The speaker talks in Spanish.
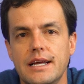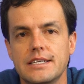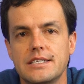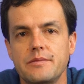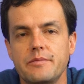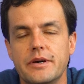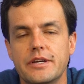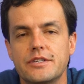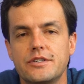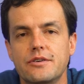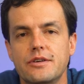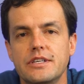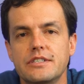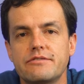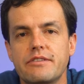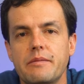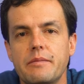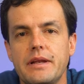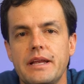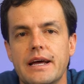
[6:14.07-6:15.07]
Las inversiones
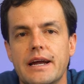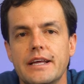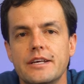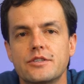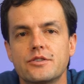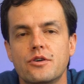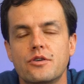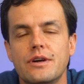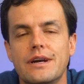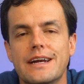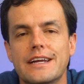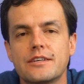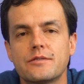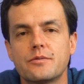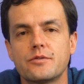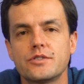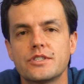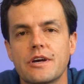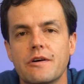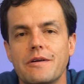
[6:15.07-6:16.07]
familiares son
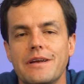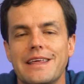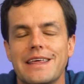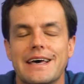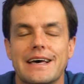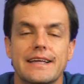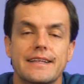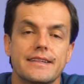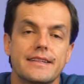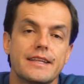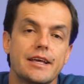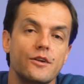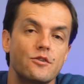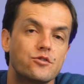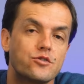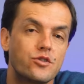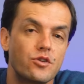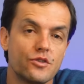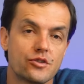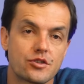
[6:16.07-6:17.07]
responsabilidad de
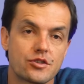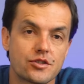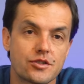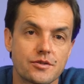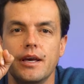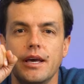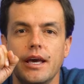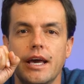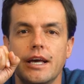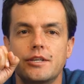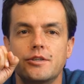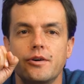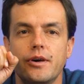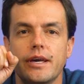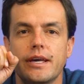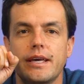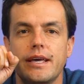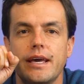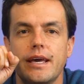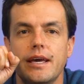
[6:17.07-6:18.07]
los dos. Eso
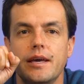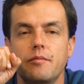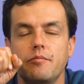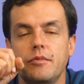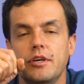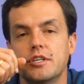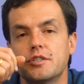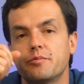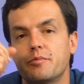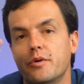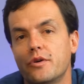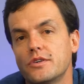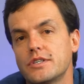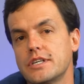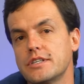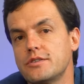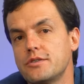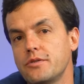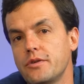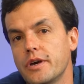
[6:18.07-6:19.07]
de que mi
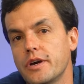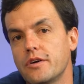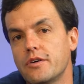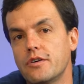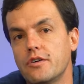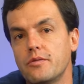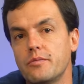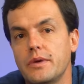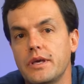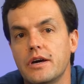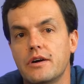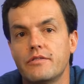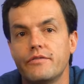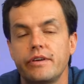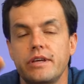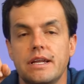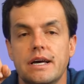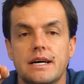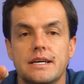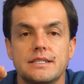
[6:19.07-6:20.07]
esposa estudió economía o
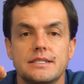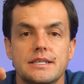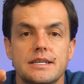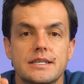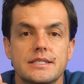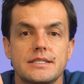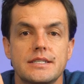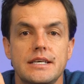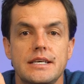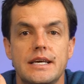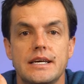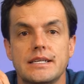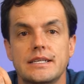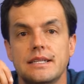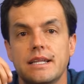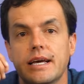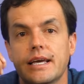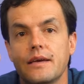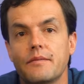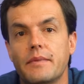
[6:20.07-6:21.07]
finanzas y ella
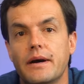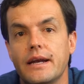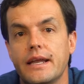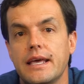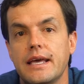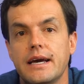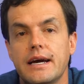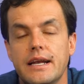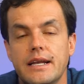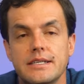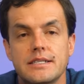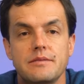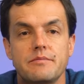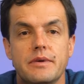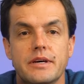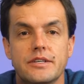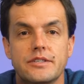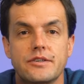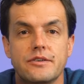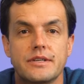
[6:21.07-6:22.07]
es la que maneja las
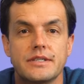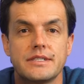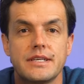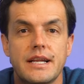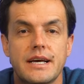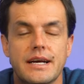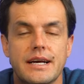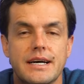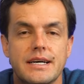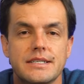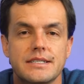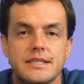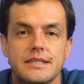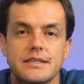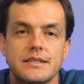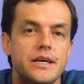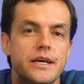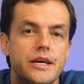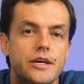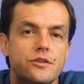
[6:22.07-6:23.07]
inversiones de la
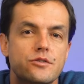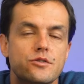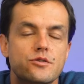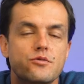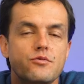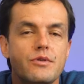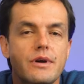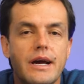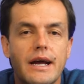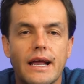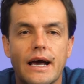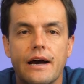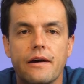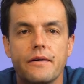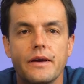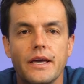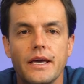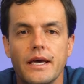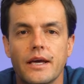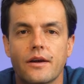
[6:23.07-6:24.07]
casa, eso es un
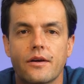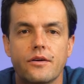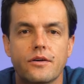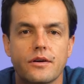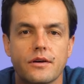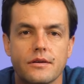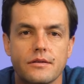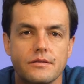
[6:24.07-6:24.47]
grave error.